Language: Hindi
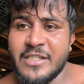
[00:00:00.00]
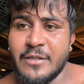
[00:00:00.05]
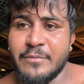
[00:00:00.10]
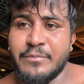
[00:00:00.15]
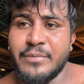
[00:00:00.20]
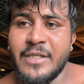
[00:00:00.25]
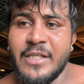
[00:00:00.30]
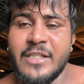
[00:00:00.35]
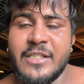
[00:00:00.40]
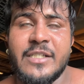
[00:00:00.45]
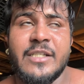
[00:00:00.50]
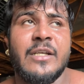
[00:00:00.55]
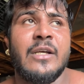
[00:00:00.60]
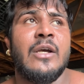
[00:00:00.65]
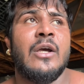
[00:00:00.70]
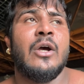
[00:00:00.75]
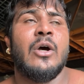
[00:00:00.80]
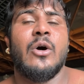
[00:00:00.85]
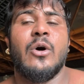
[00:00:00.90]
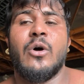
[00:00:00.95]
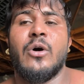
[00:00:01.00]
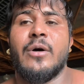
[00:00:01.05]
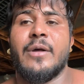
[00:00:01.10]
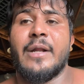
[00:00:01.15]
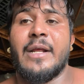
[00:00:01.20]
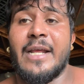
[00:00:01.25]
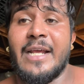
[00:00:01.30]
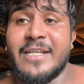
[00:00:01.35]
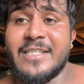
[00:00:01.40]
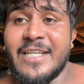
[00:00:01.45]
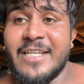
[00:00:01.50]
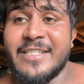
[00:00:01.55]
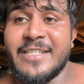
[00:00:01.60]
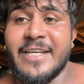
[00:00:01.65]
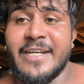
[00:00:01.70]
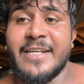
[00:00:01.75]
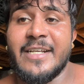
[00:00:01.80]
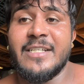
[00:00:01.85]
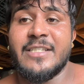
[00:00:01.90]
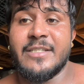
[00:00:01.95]
से बीस और एक्सरसाइज
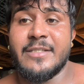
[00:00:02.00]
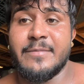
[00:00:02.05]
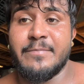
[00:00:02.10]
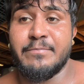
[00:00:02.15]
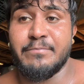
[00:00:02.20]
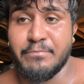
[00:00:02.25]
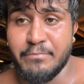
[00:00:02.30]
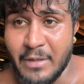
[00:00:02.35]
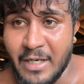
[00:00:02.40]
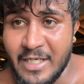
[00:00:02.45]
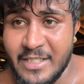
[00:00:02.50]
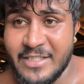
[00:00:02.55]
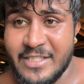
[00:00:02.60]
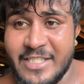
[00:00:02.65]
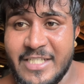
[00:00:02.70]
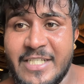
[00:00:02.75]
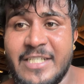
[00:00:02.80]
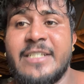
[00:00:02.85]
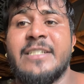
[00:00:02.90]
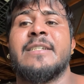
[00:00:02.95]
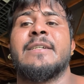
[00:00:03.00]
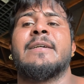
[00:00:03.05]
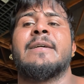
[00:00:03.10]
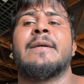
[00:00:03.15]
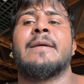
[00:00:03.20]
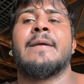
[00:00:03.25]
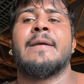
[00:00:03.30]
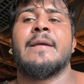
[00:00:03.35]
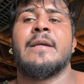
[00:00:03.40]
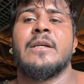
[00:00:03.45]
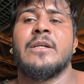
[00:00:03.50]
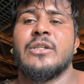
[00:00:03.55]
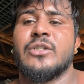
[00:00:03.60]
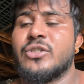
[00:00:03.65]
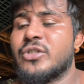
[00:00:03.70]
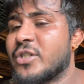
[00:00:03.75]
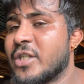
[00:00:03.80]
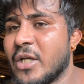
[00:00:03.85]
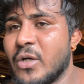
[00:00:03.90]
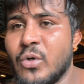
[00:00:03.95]
करेंगे पाँच
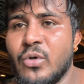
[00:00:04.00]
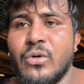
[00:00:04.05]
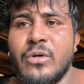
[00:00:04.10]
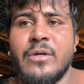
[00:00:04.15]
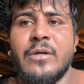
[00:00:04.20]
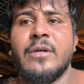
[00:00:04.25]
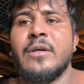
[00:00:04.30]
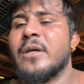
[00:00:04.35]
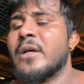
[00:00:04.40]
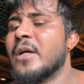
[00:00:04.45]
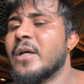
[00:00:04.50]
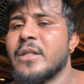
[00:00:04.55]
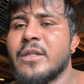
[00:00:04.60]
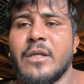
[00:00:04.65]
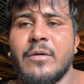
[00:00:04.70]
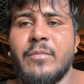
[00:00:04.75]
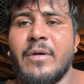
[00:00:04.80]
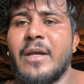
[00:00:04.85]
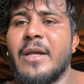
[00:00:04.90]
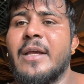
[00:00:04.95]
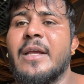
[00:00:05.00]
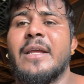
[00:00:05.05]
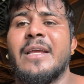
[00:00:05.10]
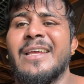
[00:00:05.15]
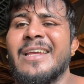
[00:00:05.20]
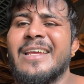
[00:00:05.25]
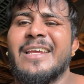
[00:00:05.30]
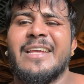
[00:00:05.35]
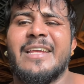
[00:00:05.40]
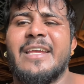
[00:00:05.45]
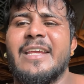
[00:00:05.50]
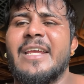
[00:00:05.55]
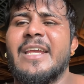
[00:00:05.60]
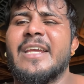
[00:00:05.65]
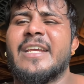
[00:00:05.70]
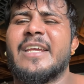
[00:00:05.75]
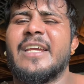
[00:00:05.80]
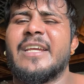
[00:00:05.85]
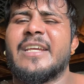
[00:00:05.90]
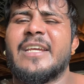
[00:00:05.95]
चलो तो मैं
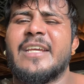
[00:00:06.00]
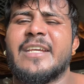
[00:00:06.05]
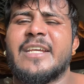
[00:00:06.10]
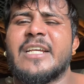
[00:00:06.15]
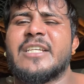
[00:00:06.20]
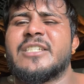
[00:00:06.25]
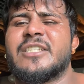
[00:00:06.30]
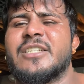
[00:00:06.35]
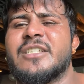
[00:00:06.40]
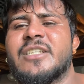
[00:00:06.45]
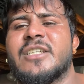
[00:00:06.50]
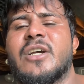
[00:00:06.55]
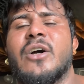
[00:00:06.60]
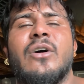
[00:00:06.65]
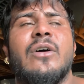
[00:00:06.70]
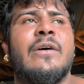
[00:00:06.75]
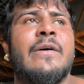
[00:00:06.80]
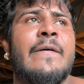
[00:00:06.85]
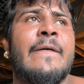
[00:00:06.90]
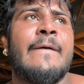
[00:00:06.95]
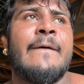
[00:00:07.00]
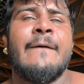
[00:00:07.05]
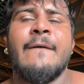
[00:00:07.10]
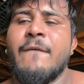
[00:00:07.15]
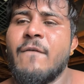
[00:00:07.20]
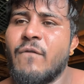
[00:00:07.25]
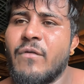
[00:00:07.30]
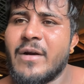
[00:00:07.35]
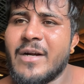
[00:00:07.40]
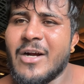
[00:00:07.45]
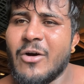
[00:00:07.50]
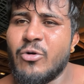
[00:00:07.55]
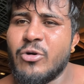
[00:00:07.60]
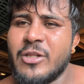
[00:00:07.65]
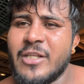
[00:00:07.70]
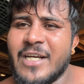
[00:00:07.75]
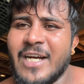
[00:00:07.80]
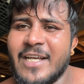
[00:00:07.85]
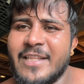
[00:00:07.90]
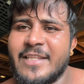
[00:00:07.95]
एक एक एक एक चीज़ को वर्कआउट
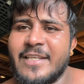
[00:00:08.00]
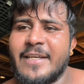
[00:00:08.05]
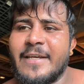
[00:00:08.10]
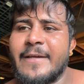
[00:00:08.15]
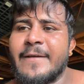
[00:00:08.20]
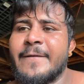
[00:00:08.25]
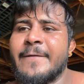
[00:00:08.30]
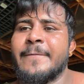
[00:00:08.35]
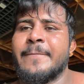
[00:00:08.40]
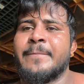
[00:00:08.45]
दिखाते हैं